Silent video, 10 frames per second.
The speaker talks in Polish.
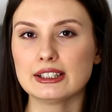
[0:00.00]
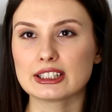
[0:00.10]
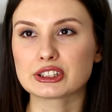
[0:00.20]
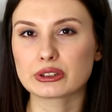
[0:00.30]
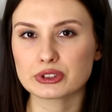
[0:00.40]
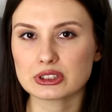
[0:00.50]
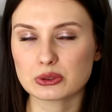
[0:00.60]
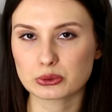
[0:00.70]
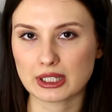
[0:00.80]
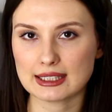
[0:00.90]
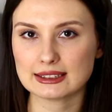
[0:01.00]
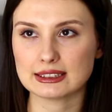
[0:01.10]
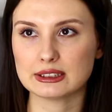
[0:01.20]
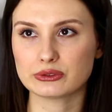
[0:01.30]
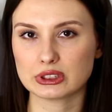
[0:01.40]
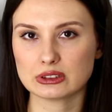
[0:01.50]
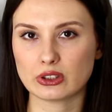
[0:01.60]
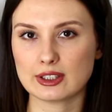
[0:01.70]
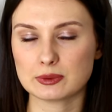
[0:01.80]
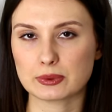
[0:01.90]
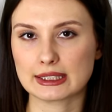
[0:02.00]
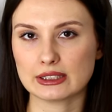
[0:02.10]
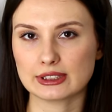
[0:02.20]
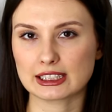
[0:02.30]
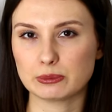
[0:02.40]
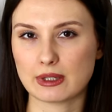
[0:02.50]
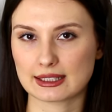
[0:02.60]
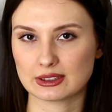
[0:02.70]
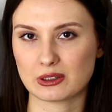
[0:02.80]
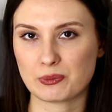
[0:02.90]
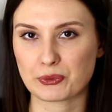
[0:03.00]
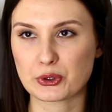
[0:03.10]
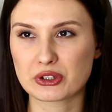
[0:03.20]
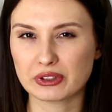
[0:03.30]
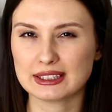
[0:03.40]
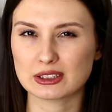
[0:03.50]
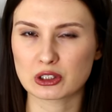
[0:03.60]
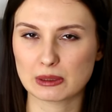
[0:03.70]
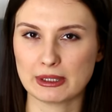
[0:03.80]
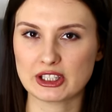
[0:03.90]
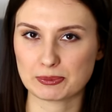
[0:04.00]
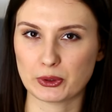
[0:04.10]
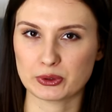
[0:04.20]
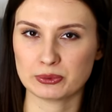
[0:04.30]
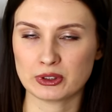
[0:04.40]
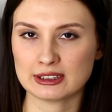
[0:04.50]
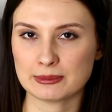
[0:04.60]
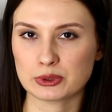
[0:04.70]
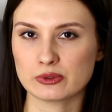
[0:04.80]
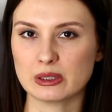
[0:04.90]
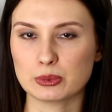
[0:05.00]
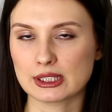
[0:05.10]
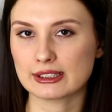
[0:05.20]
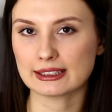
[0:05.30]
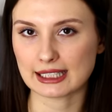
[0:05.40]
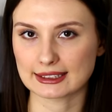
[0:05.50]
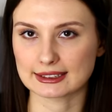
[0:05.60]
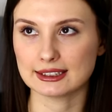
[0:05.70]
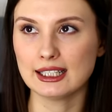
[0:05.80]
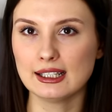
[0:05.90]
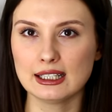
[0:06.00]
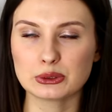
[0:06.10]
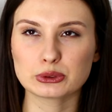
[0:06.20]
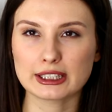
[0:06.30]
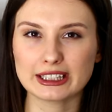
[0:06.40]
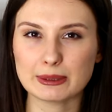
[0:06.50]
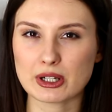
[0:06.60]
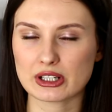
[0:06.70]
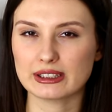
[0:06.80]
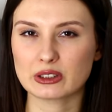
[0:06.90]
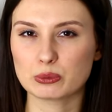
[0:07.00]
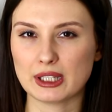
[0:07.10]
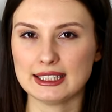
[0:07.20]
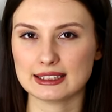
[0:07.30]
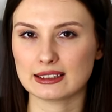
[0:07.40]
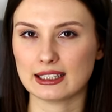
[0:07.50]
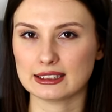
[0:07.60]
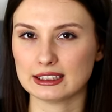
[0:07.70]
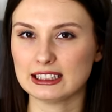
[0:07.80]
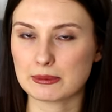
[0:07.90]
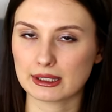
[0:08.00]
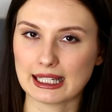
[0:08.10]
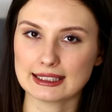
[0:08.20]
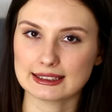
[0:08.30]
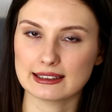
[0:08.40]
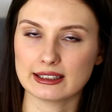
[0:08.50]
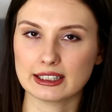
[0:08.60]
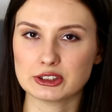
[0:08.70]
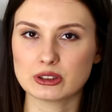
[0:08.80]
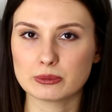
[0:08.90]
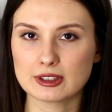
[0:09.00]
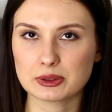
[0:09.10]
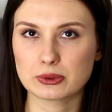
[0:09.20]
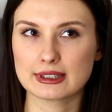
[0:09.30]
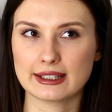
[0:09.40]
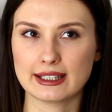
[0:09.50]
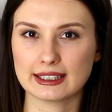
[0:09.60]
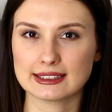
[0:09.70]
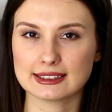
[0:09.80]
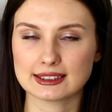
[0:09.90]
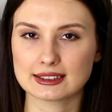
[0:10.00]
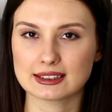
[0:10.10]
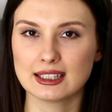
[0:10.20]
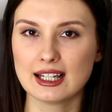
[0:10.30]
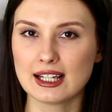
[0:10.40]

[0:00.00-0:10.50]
Także to wszystko tu jest i to wszystko jest podane w taki bardzo oczywisty oczywisty, oklepany sposób, to jest nam dosłownie podane na tacy. Tutaj nie ma żadnego miejsca na jakieś interpretacje, na jakieś domysły, na jakieś y,